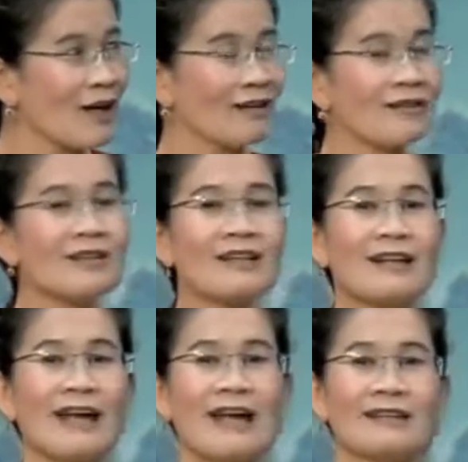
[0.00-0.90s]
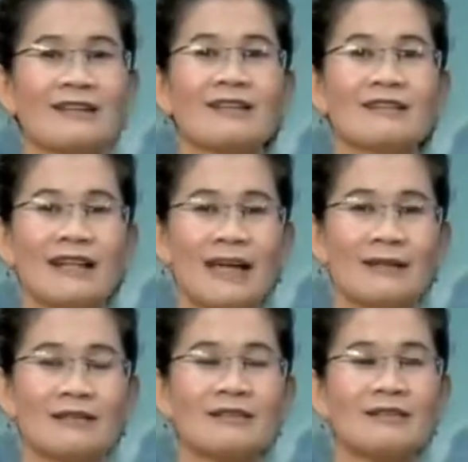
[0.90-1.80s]
có tức là từ
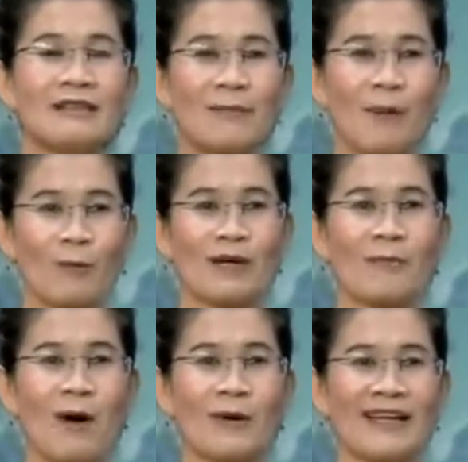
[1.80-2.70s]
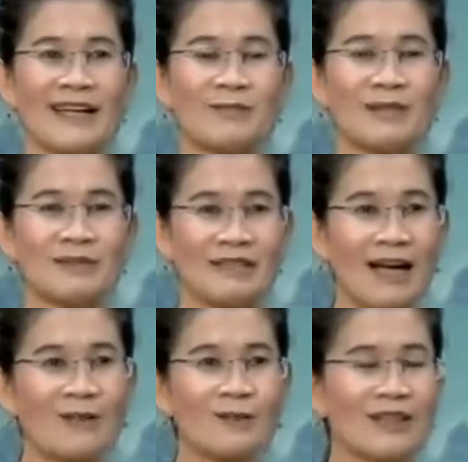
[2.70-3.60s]
ngày trước ngày 1 tháng 1 2016